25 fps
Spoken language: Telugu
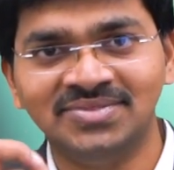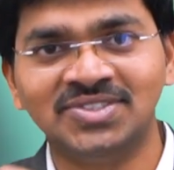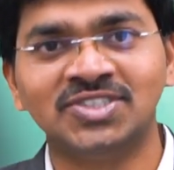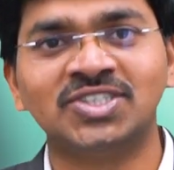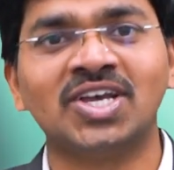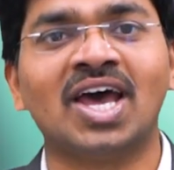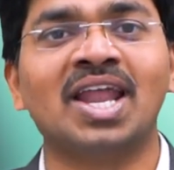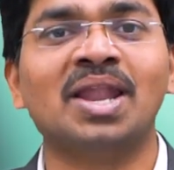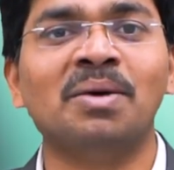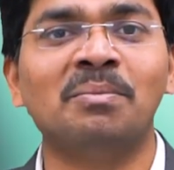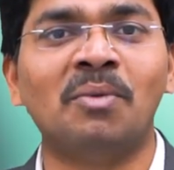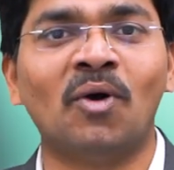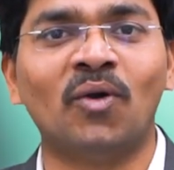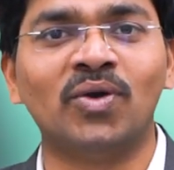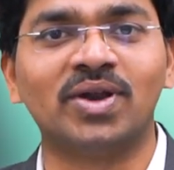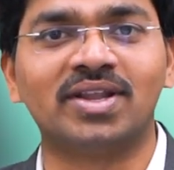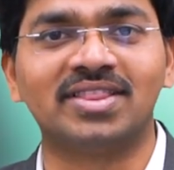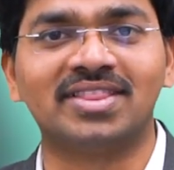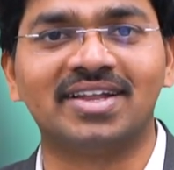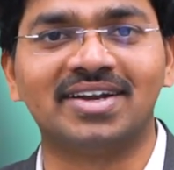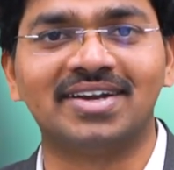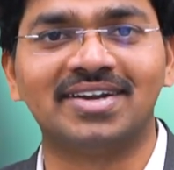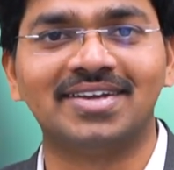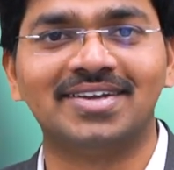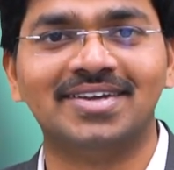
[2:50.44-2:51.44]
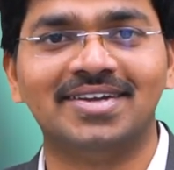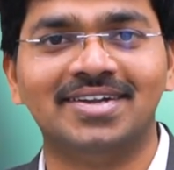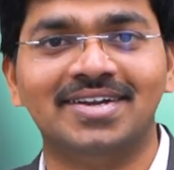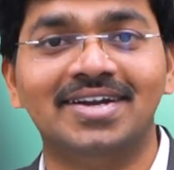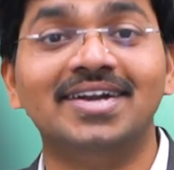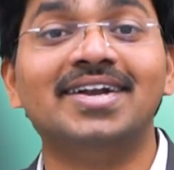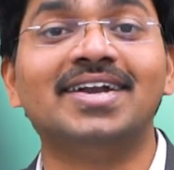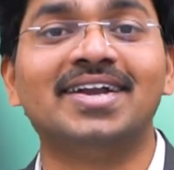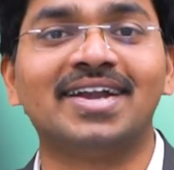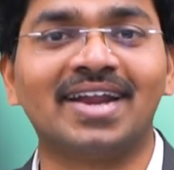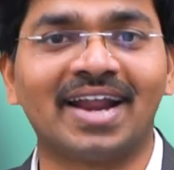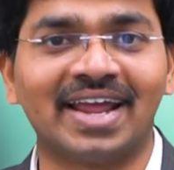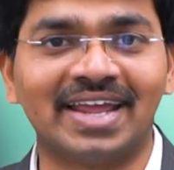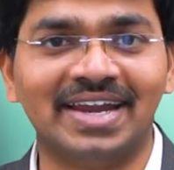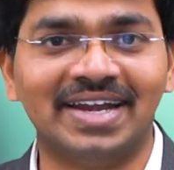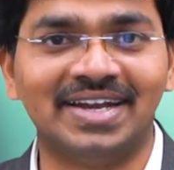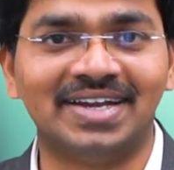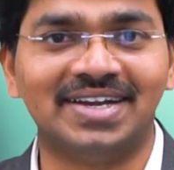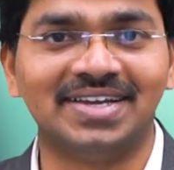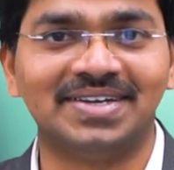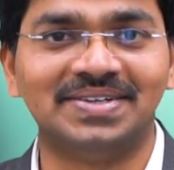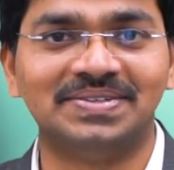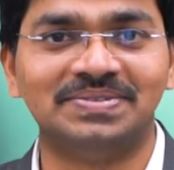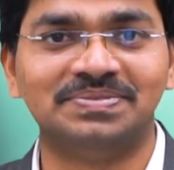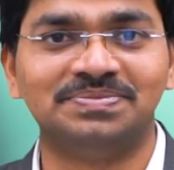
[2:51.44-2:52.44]
చాలా బాగుంటుందండి ట్రై
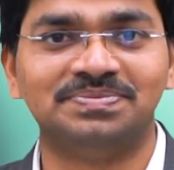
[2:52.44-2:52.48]
ఇట్